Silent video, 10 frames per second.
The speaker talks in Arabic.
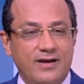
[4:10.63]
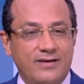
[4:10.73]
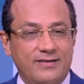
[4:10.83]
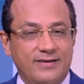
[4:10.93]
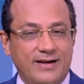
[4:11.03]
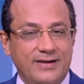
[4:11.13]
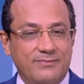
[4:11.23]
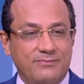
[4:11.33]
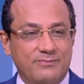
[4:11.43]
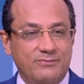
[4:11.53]
يعني
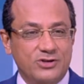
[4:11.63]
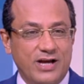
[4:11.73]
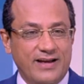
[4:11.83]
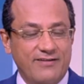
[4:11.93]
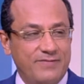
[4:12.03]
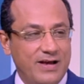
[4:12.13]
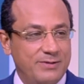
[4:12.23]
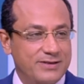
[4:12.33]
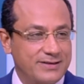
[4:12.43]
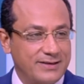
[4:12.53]
مش هيخاف بقى
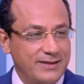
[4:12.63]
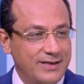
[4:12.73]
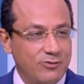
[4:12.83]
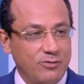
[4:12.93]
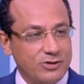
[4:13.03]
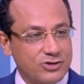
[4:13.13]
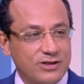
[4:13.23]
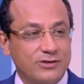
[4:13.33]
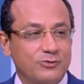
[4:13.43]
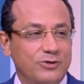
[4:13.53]
من السكينه
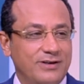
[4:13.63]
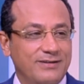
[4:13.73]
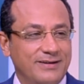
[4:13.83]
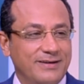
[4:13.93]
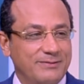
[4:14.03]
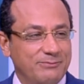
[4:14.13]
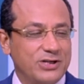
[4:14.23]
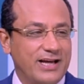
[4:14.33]
والمشرط وال... مش